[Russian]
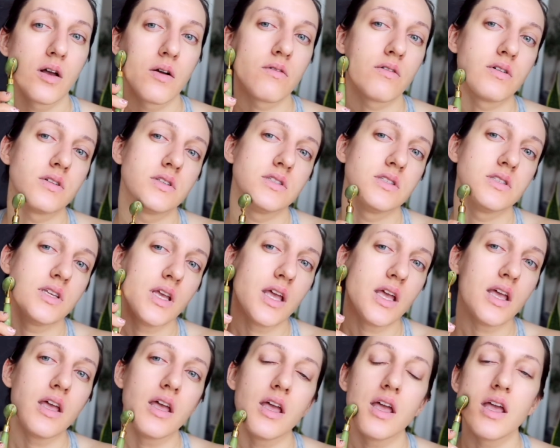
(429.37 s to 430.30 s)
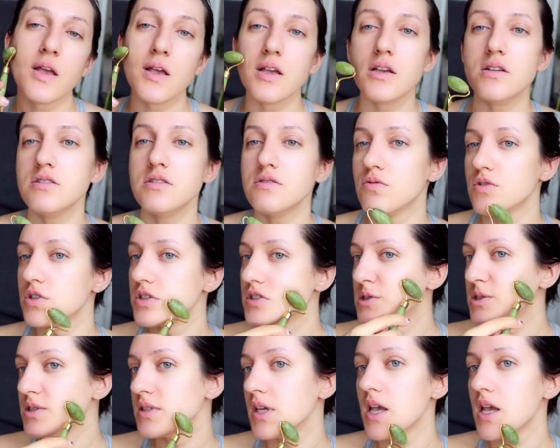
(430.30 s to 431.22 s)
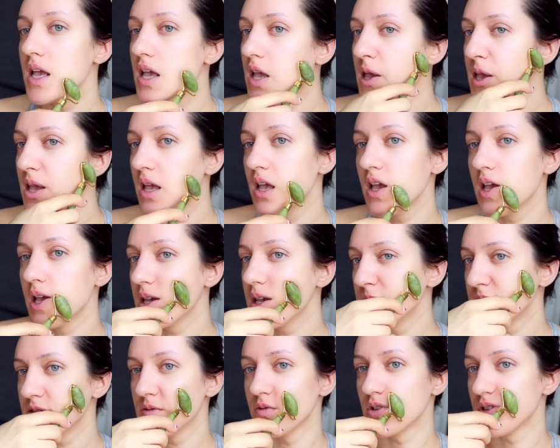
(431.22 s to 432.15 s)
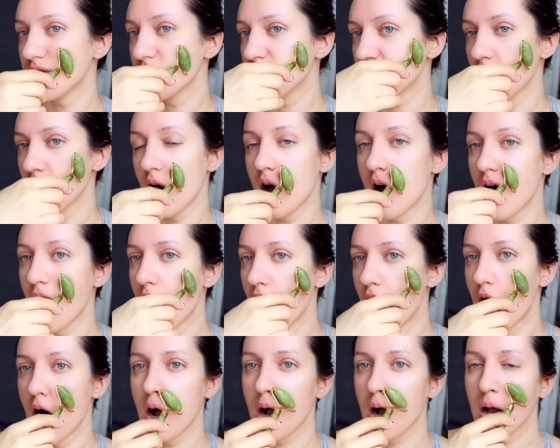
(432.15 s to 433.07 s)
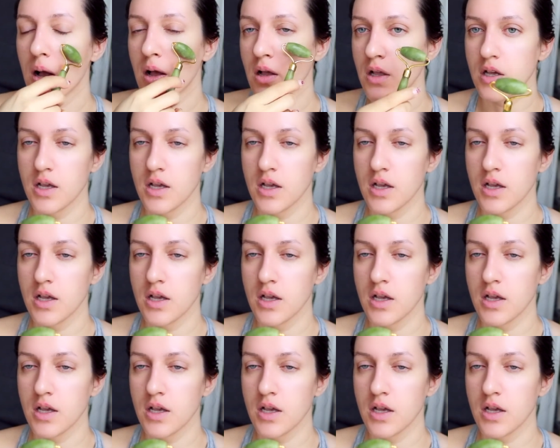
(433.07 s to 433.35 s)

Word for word: вот здесь, вот здесь, вот так.